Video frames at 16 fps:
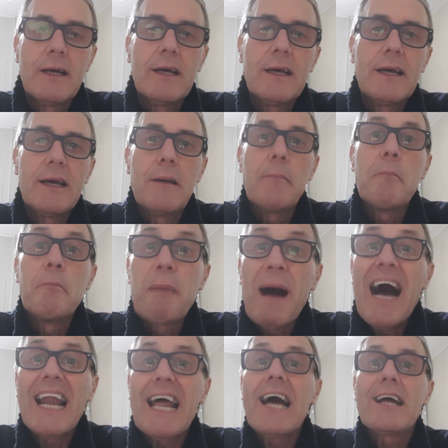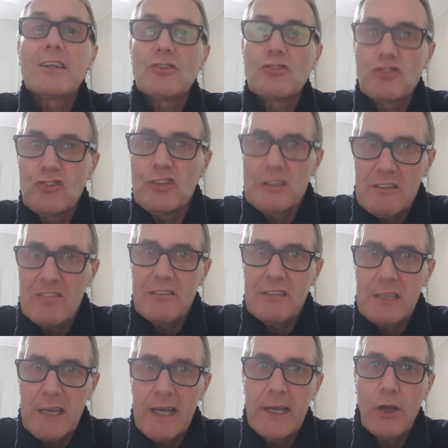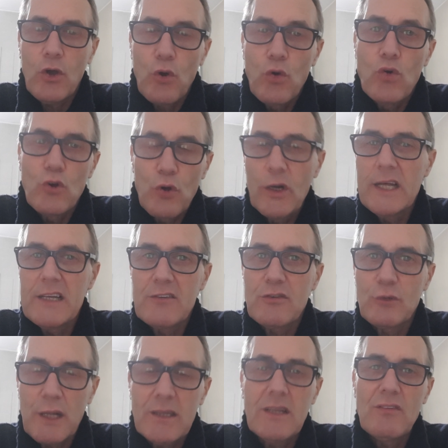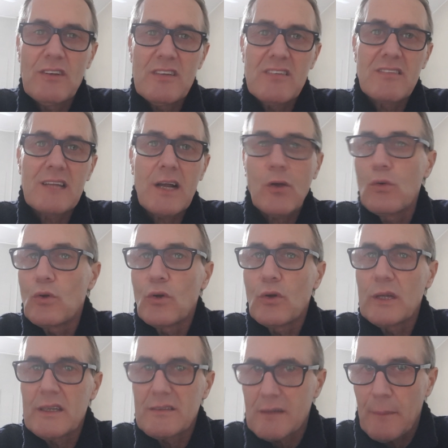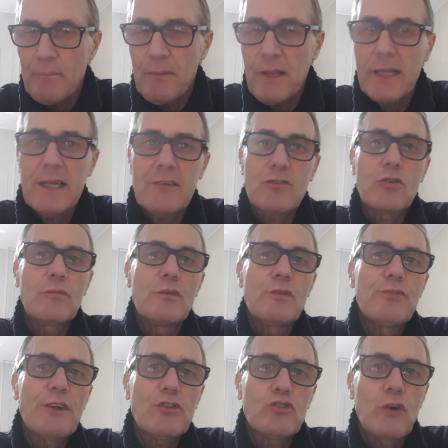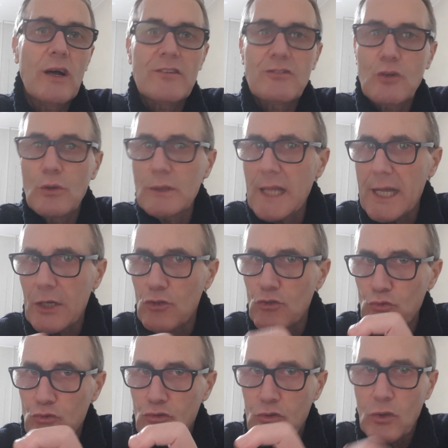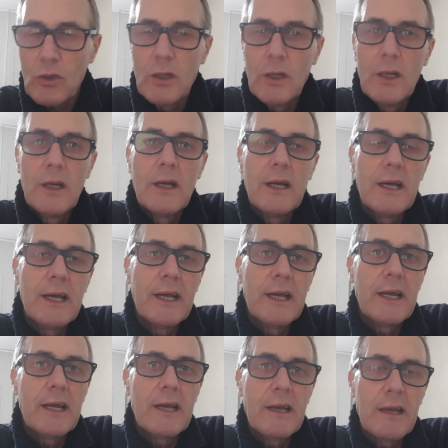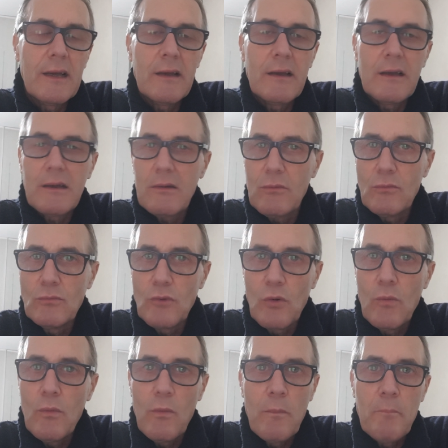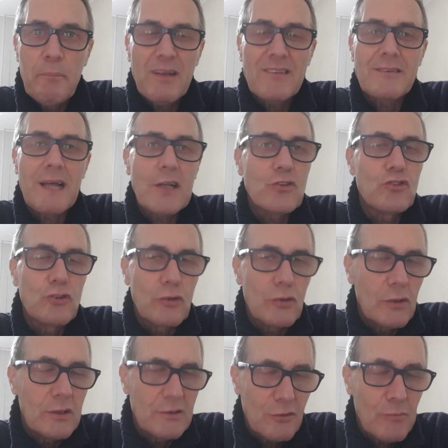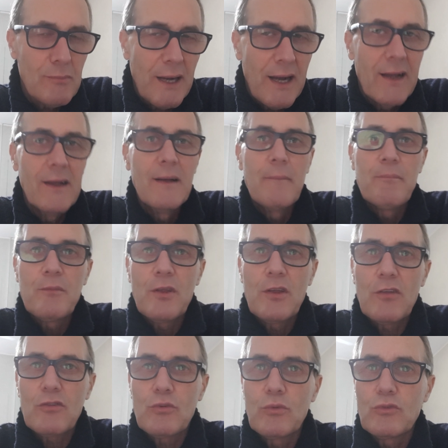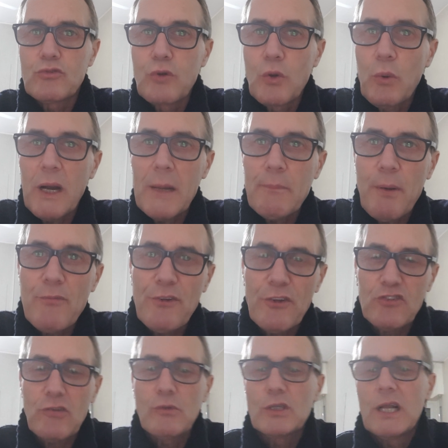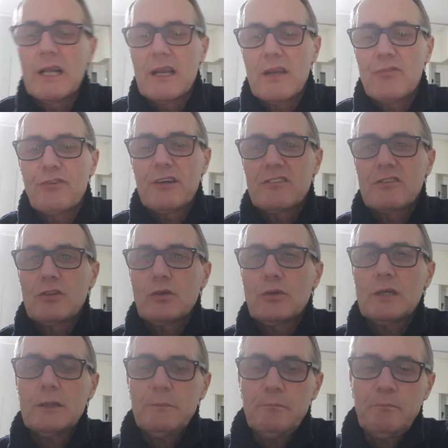eh, Balagisi, è congolese, un attivista congolese. Adesso vi faccio ascoltare giusto eh, un, un, passaggio, insomma, eh, su, sul quale poi facciamo delle riflessioni.